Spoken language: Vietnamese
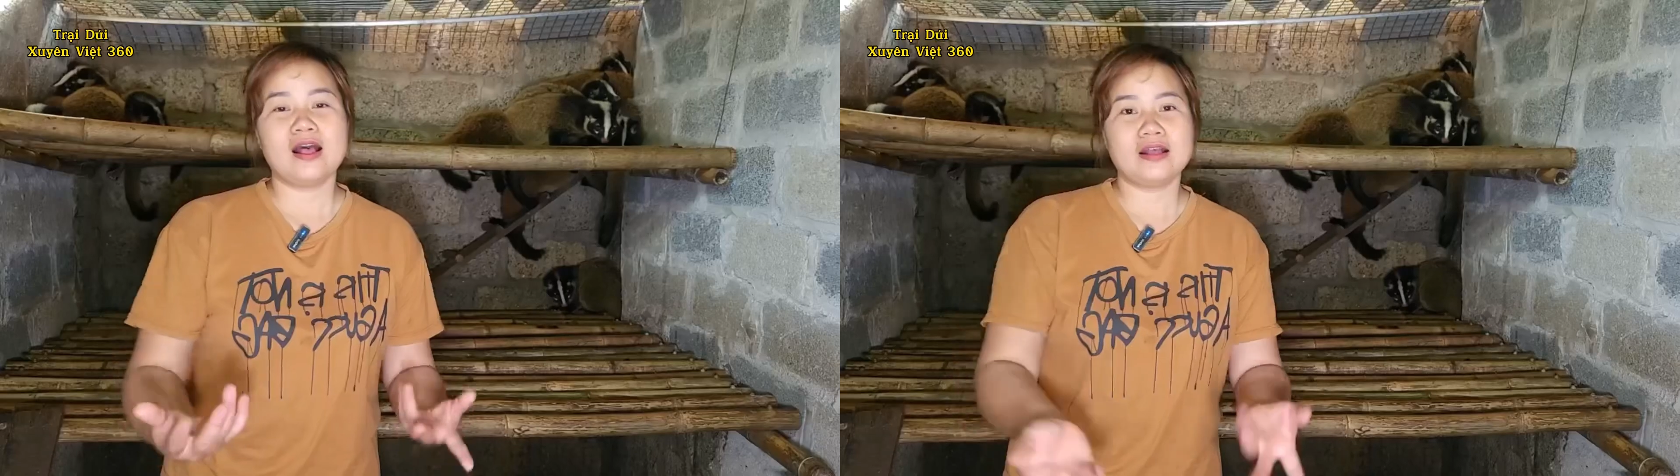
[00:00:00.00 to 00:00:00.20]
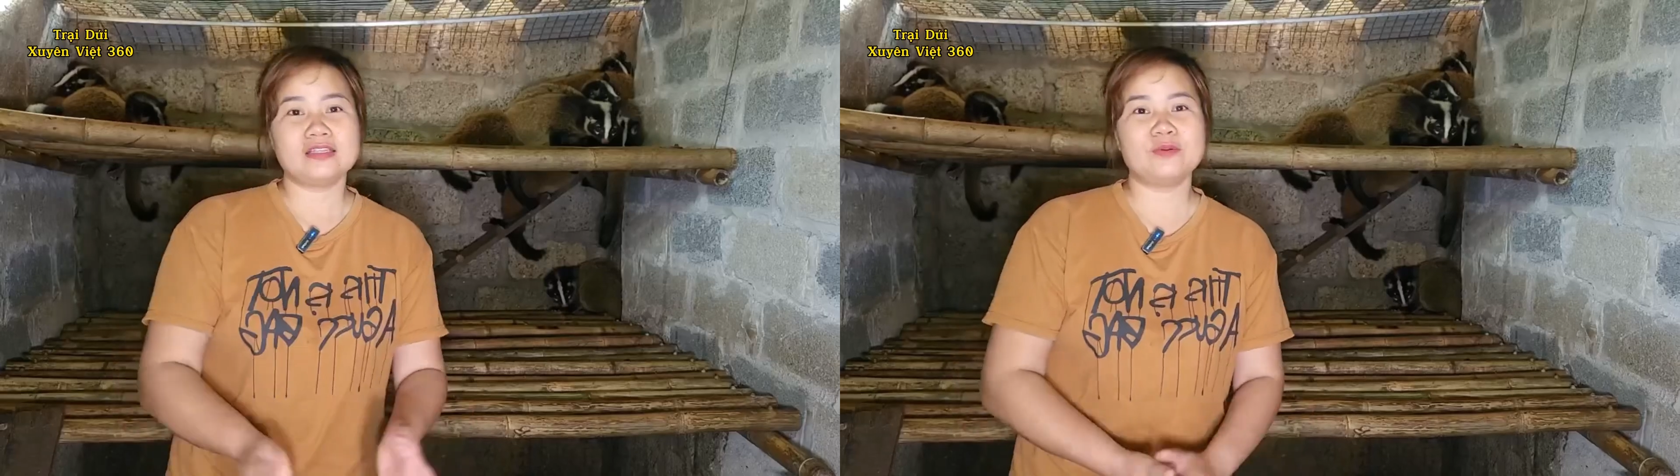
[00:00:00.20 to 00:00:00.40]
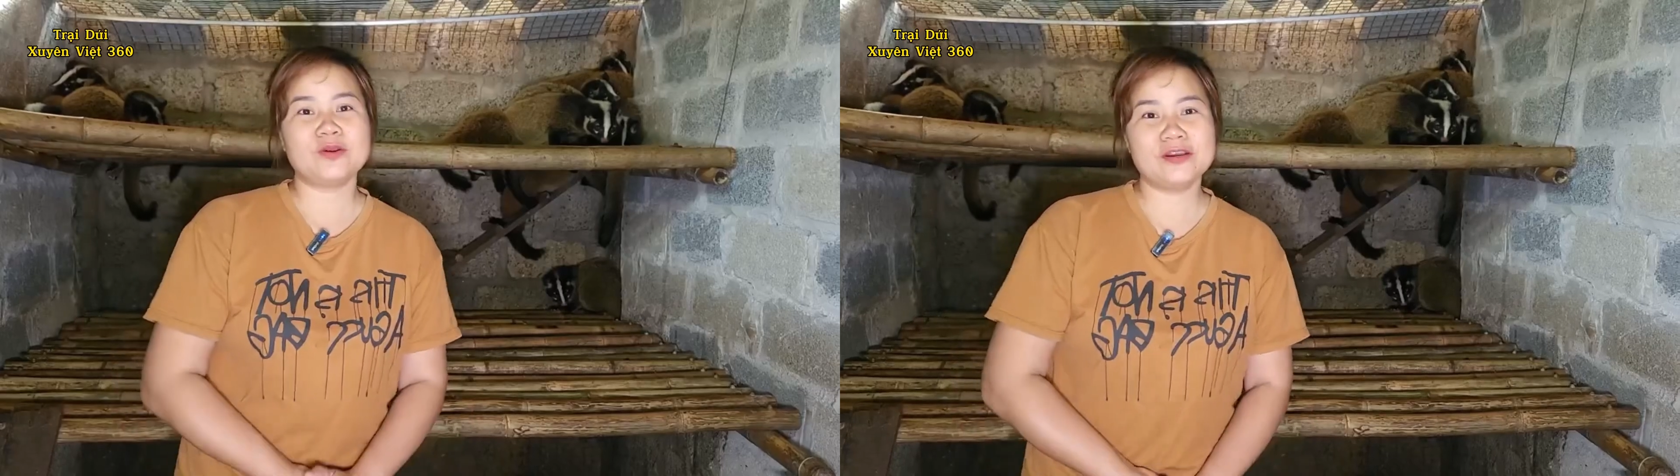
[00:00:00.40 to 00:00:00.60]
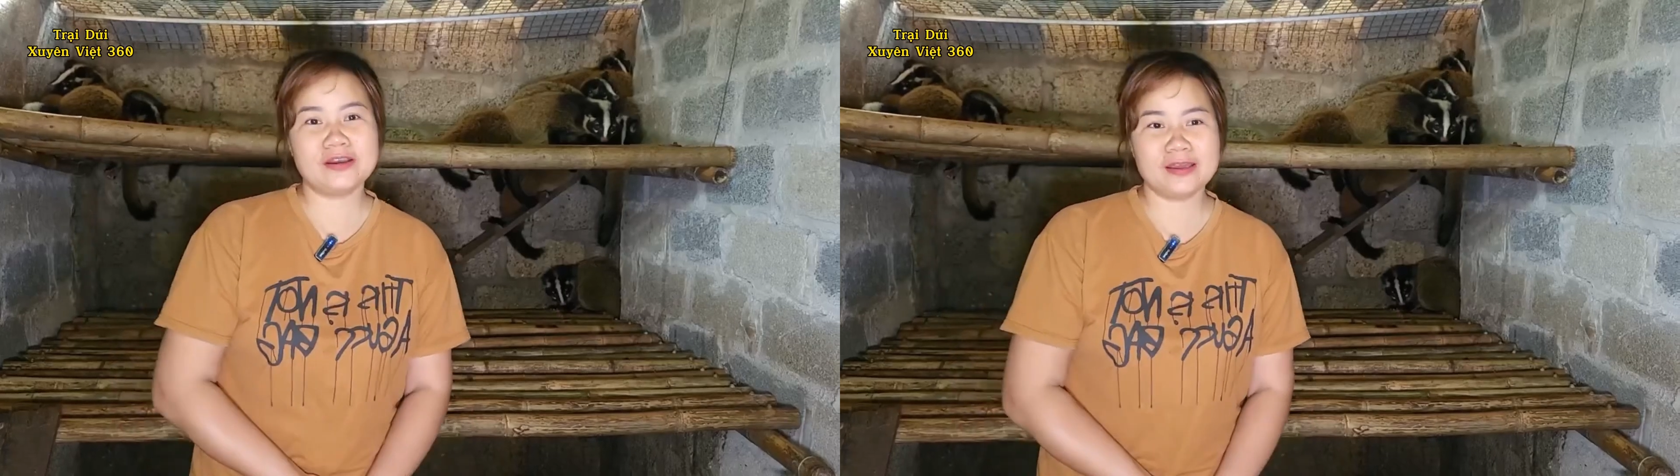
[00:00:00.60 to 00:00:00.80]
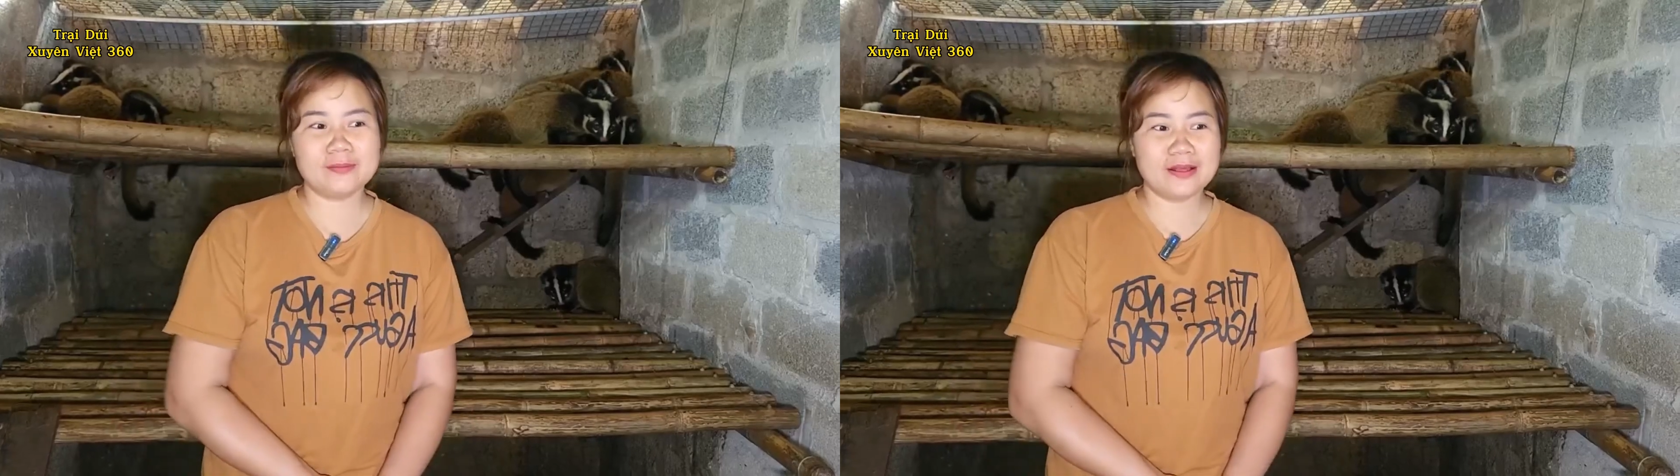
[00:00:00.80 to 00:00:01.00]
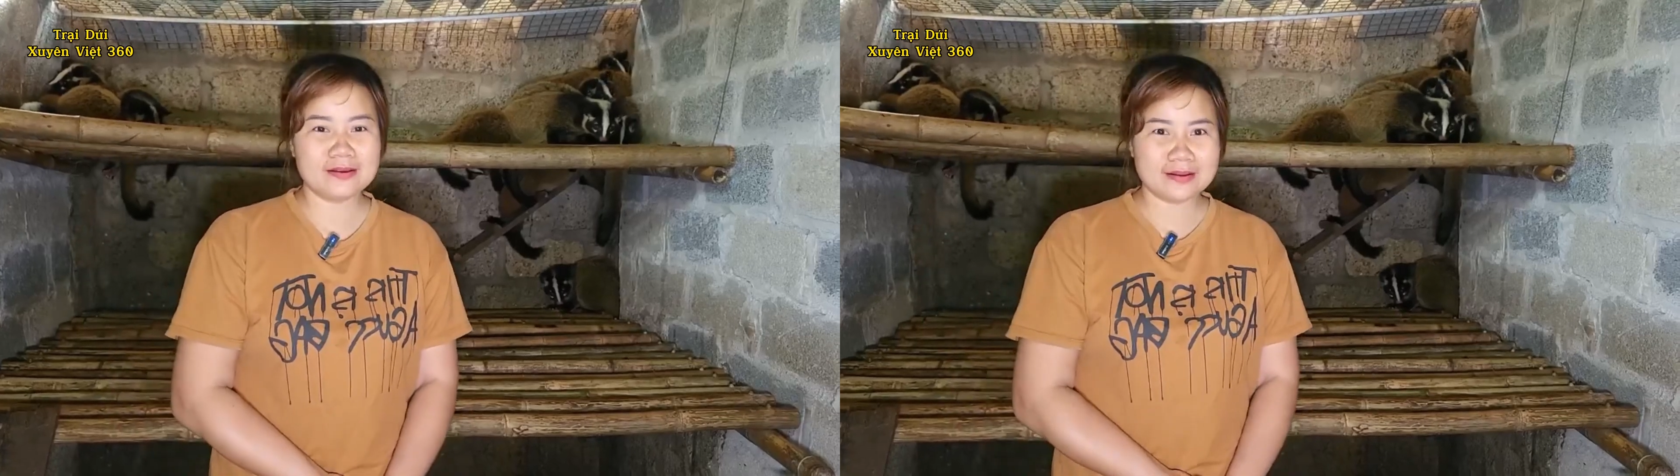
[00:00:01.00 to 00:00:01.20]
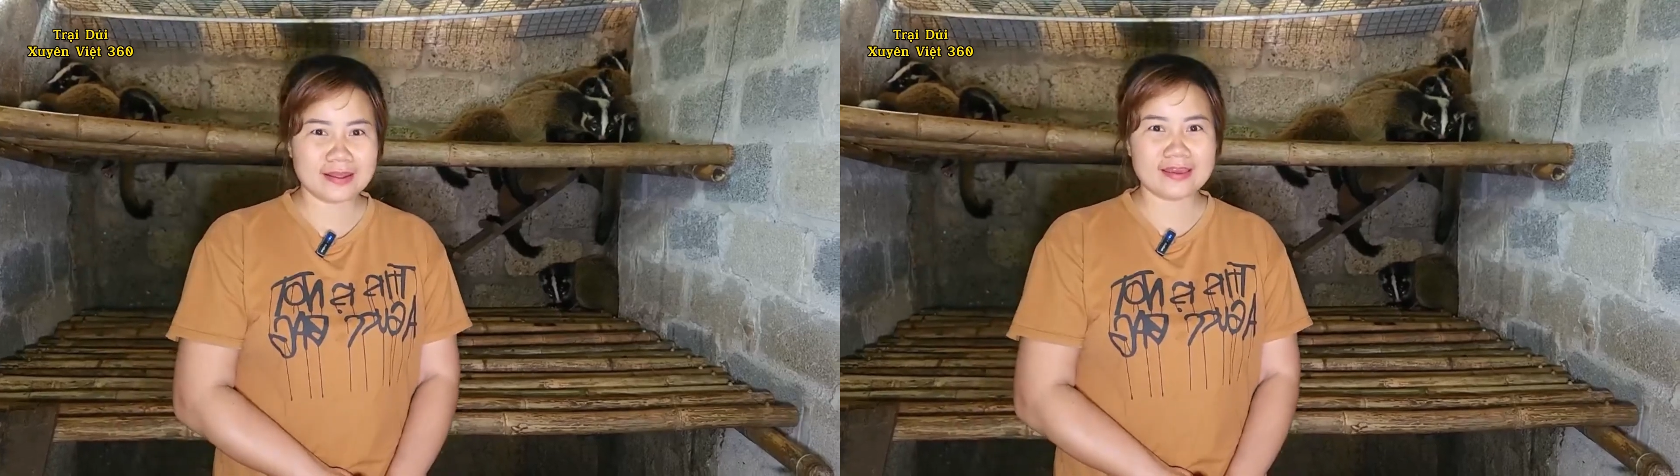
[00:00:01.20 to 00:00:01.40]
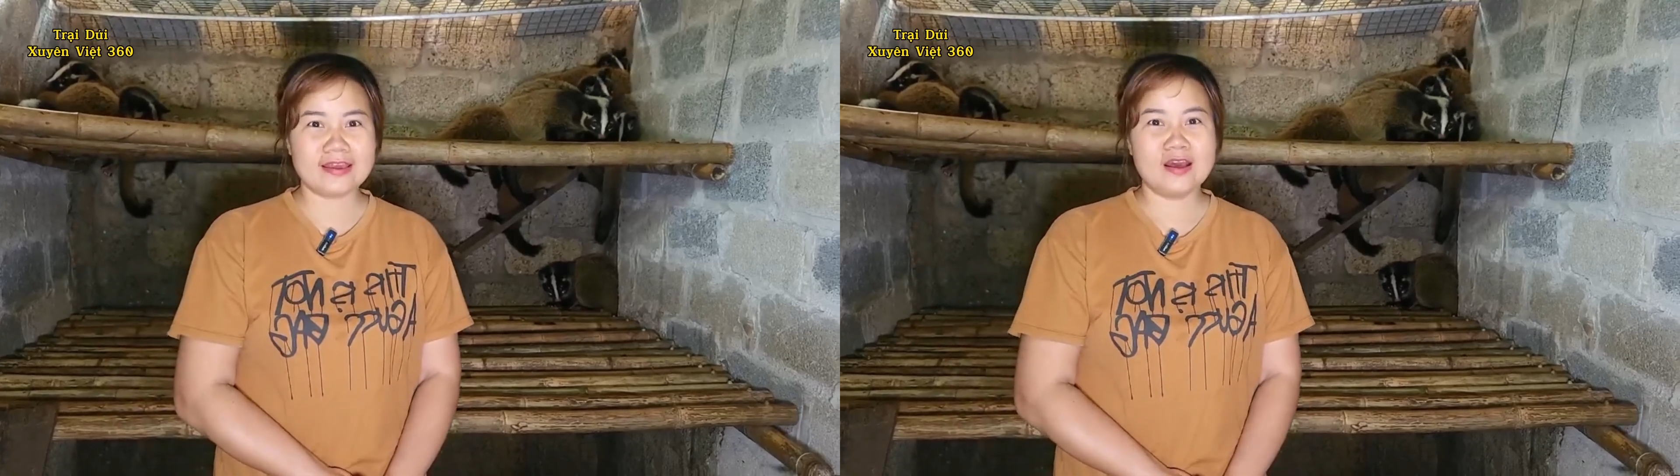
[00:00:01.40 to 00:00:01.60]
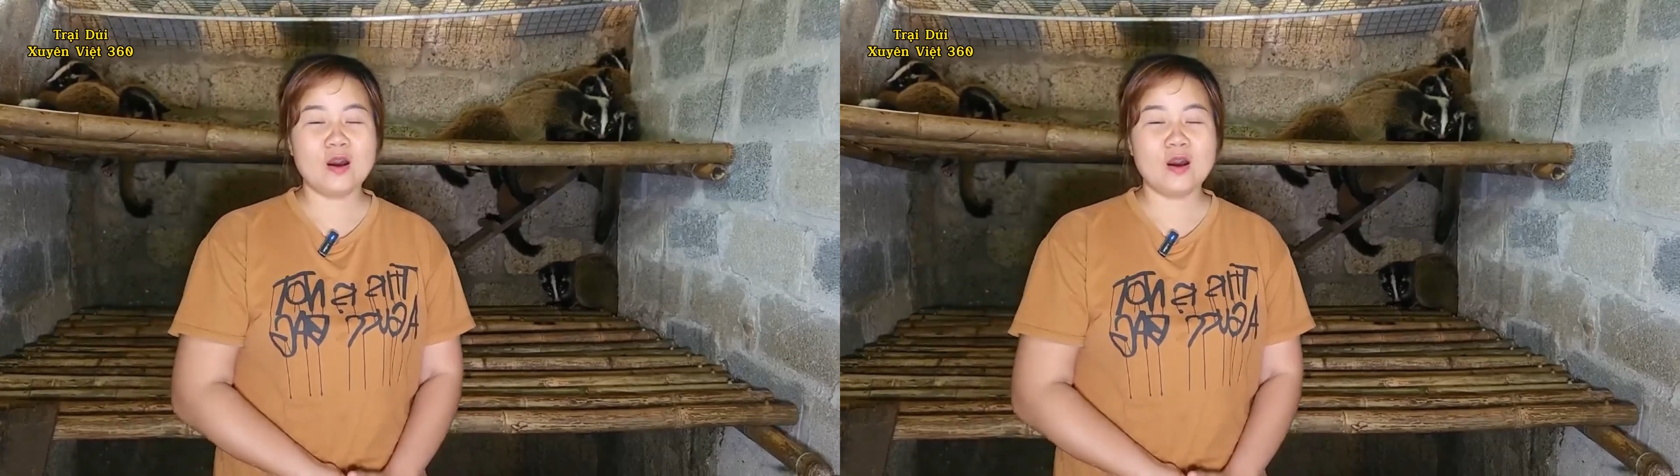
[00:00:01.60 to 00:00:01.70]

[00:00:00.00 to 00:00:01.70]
À, chào mọi người, em là Hường đây.